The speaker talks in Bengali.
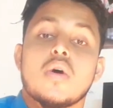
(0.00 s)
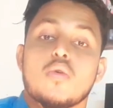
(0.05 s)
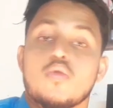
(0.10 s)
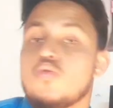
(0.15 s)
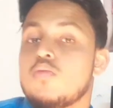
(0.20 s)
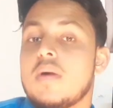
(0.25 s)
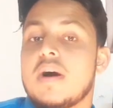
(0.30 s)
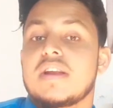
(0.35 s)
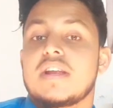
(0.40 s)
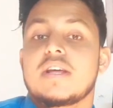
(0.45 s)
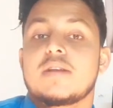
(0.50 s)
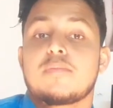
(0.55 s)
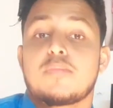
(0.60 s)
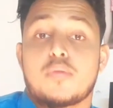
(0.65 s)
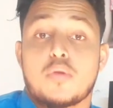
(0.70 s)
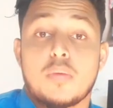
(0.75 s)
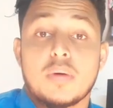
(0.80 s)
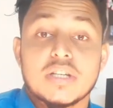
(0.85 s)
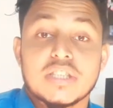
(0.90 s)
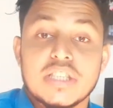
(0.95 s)
ওমানের
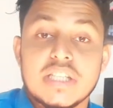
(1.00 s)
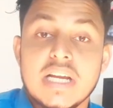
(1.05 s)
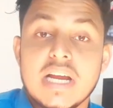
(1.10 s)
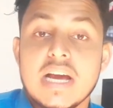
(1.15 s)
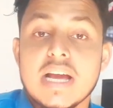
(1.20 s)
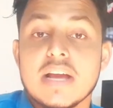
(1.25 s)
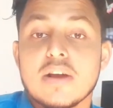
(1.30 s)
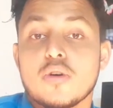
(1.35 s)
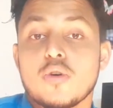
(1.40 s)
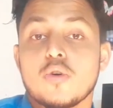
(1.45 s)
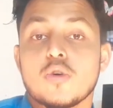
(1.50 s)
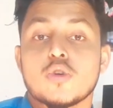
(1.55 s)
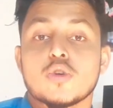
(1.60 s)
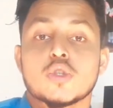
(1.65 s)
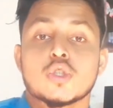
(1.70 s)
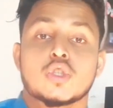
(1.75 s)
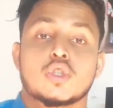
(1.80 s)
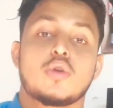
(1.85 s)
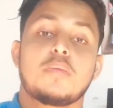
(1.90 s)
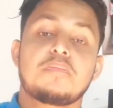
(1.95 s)
প্রবাসীরা এখন
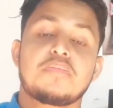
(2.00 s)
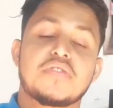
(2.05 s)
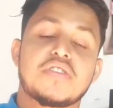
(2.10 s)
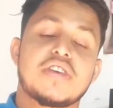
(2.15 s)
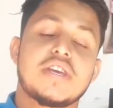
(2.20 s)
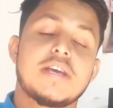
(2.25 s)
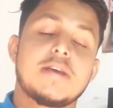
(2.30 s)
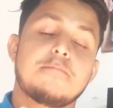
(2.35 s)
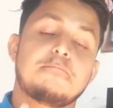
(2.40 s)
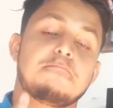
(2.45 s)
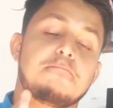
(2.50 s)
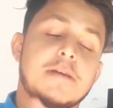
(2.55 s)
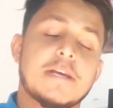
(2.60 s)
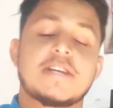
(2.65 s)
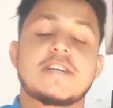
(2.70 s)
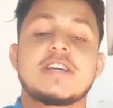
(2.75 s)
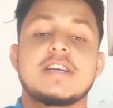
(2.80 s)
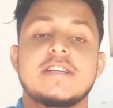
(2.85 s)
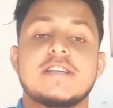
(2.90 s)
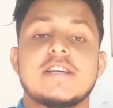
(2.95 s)
সবচেয়ে
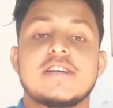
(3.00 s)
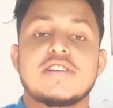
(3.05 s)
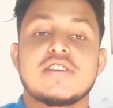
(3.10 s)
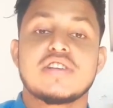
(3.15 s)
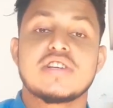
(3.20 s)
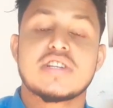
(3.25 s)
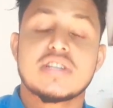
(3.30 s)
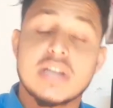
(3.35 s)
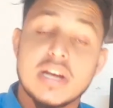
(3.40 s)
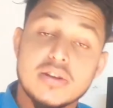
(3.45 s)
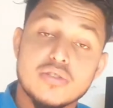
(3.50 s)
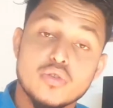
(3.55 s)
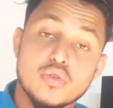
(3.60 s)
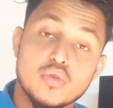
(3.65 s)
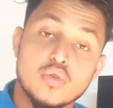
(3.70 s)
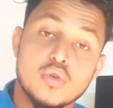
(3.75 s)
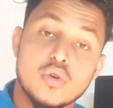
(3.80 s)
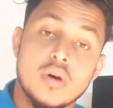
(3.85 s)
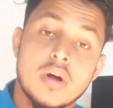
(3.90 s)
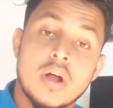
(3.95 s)
বেশি যে জিনিসটার
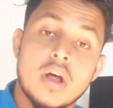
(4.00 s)
জন্য